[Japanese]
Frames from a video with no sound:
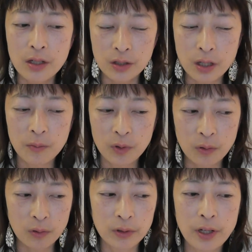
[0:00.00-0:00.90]
しかも
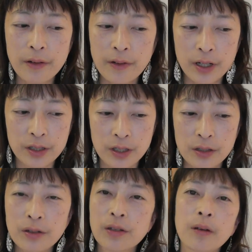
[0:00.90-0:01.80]
本来は1
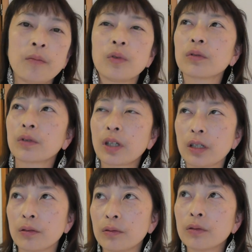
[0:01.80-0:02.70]
日3本って
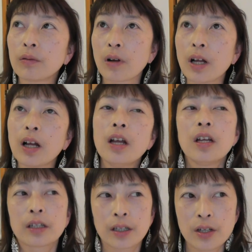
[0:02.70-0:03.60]
いうのが
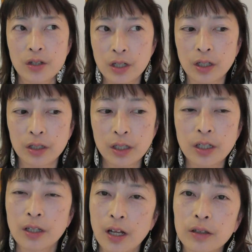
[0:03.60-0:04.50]
正し
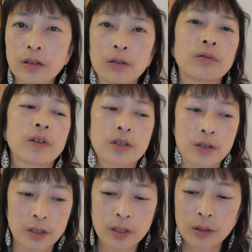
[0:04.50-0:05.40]
いいいなっていうのは
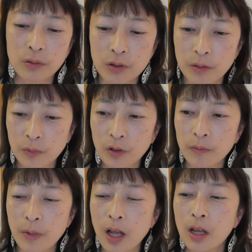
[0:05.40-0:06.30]
知ってたとして
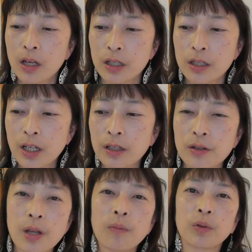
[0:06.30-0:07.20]
もまあ1年で
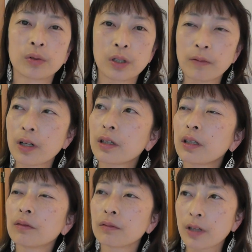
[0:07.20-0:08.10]
1,000本って言われ
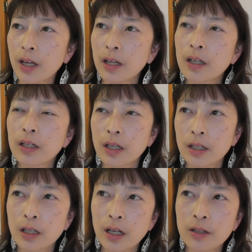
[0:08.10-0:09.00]
てるので
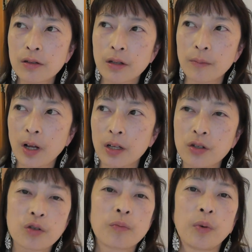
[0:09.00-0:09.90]
1ヶ月でま
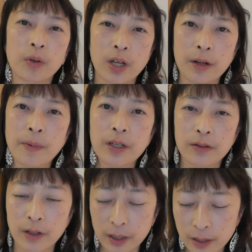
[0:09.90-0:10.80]
80本やればい
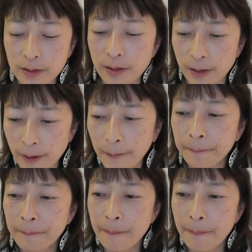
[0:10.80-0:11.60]
いわけですから